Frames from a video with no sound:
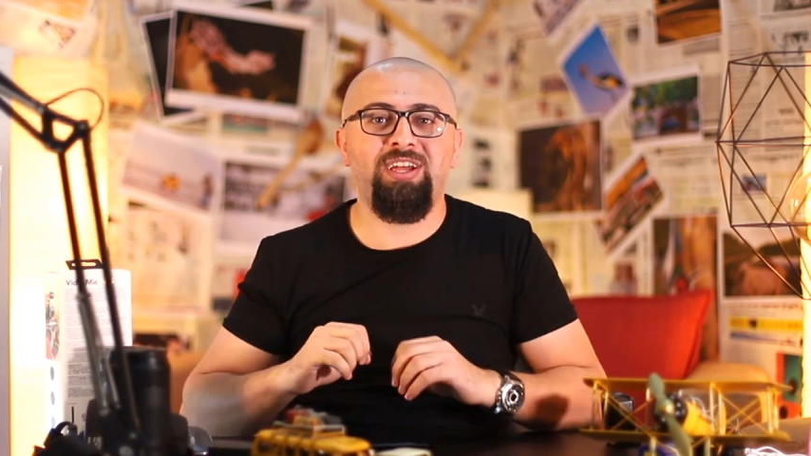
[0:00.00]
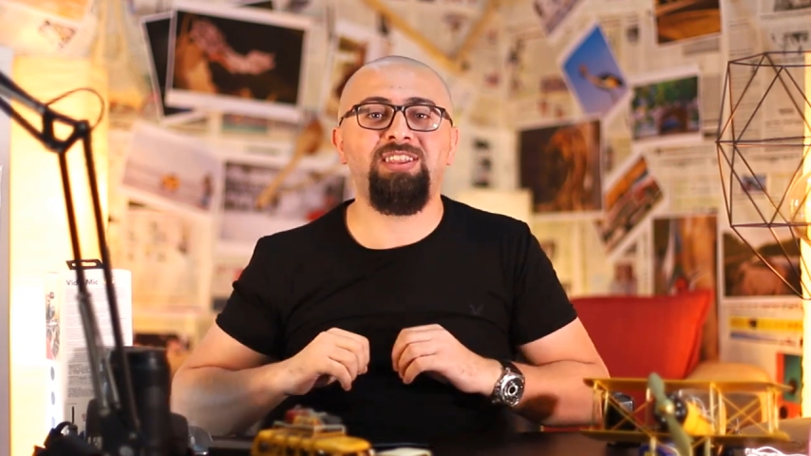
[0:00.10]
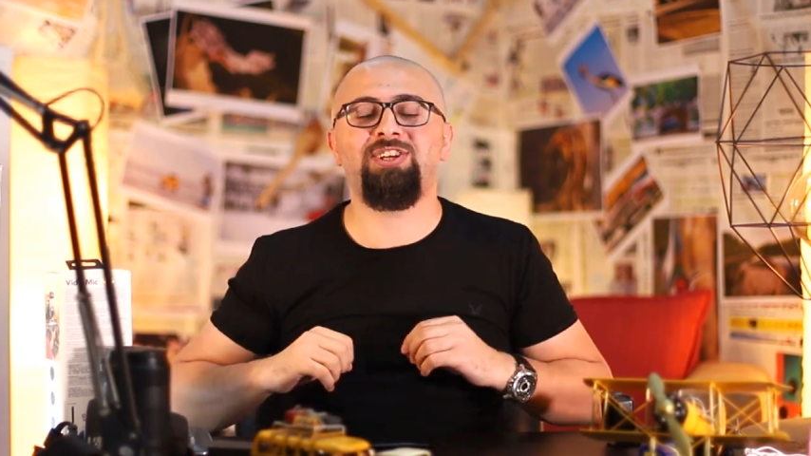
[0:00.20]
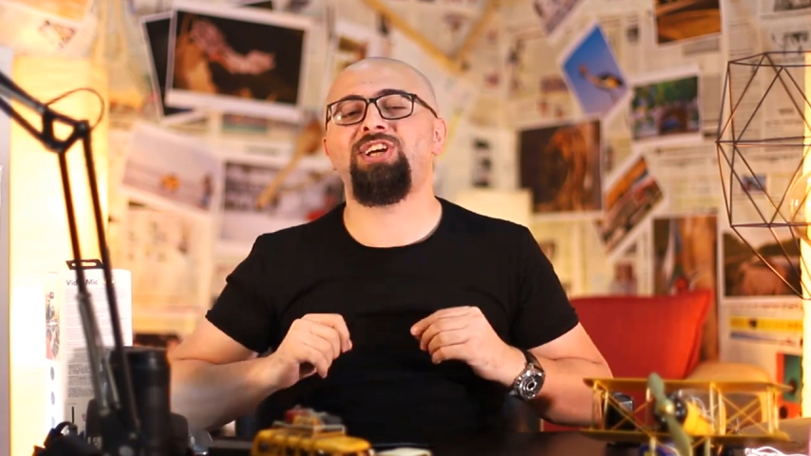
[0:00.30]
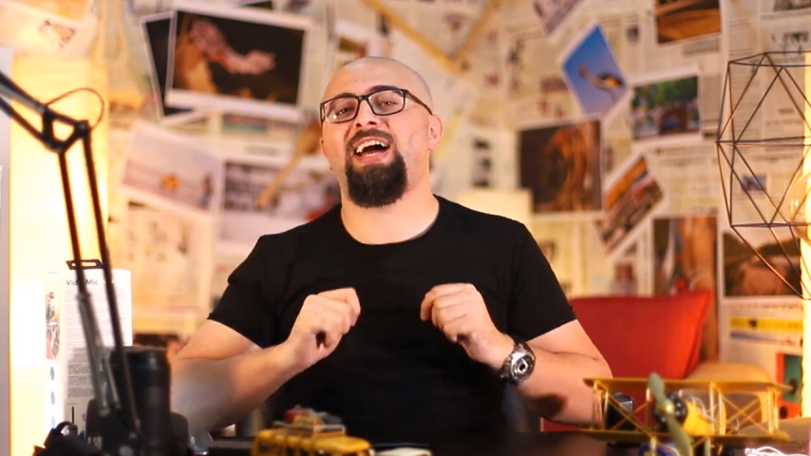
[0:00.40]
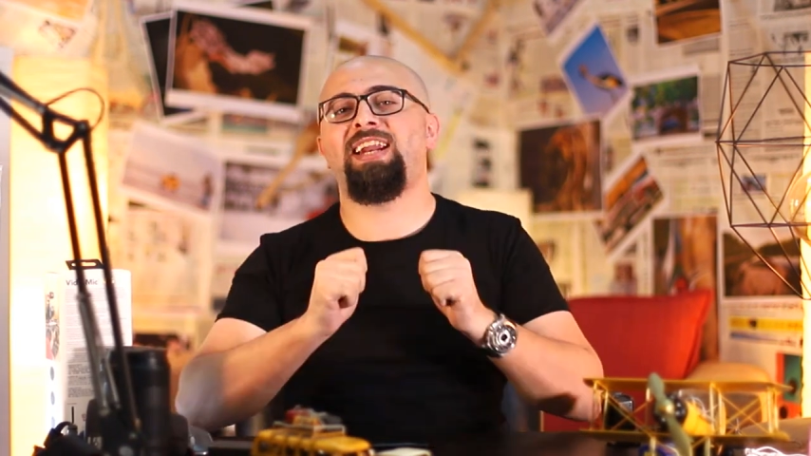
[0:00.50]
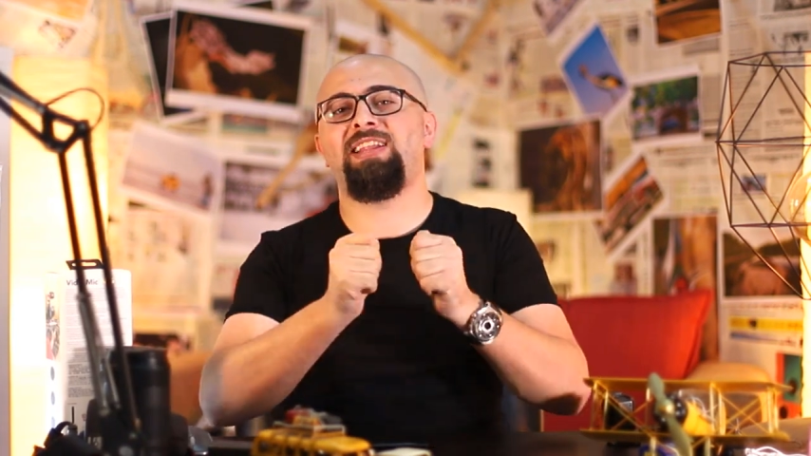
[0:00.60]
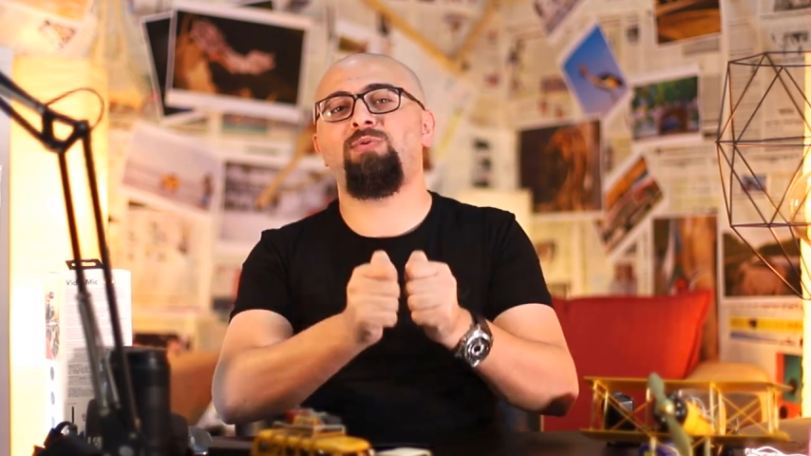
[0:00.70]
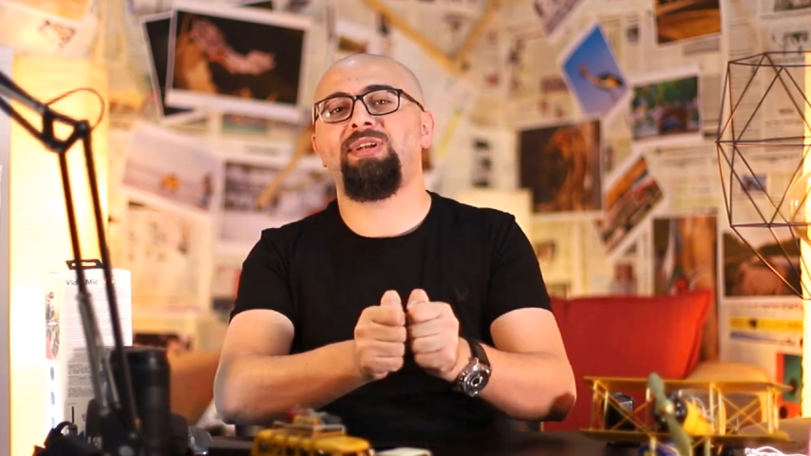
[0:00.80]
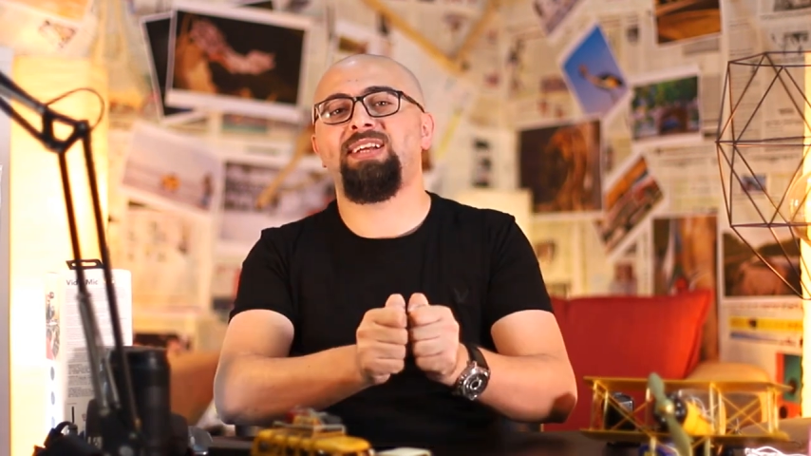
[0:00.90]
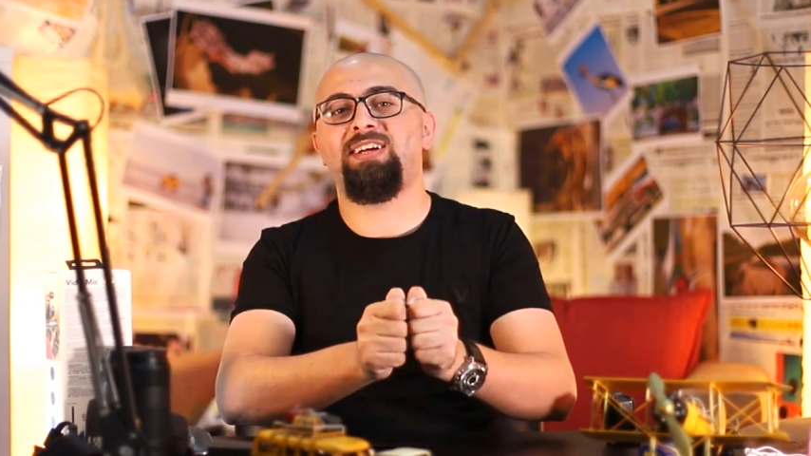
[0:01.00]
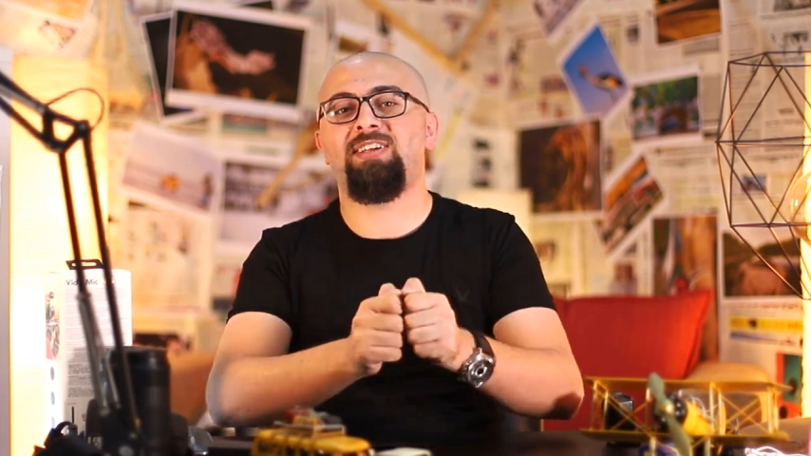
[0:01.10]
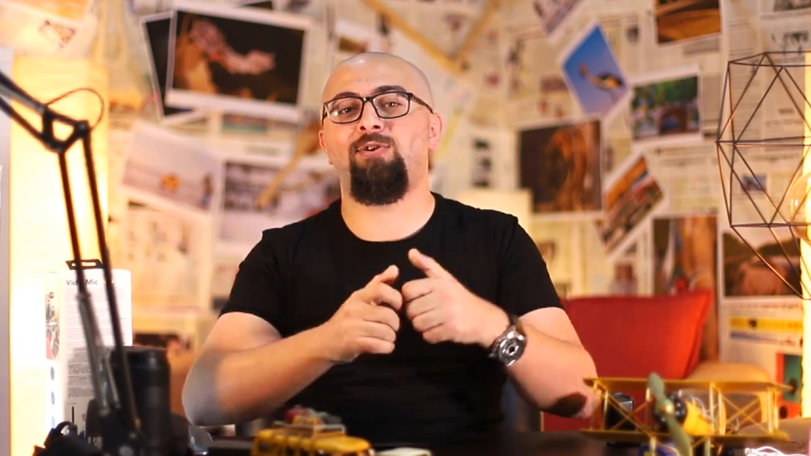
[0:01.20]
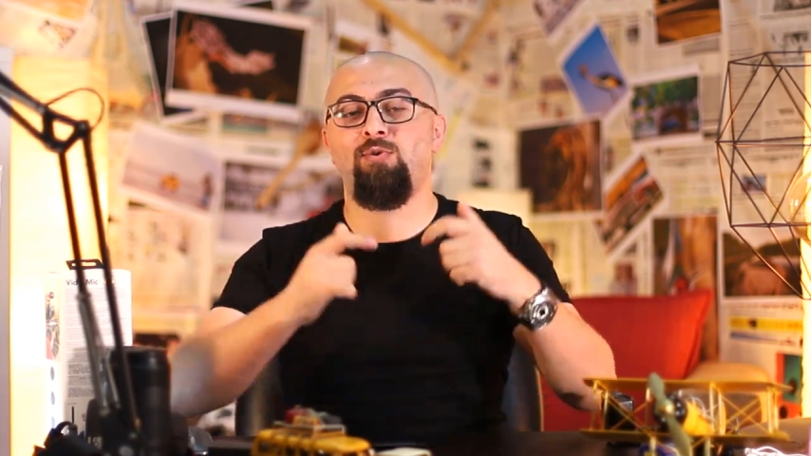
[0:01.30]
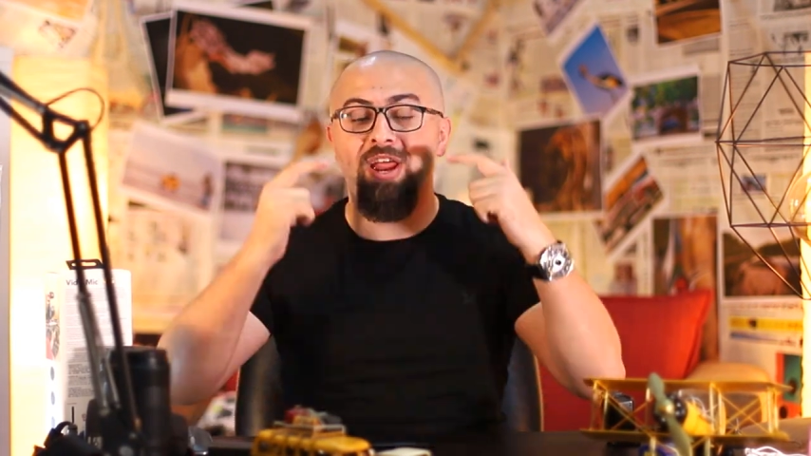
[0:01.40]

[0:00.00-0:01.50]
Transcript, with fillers: اذا انت جاي على دوله قطر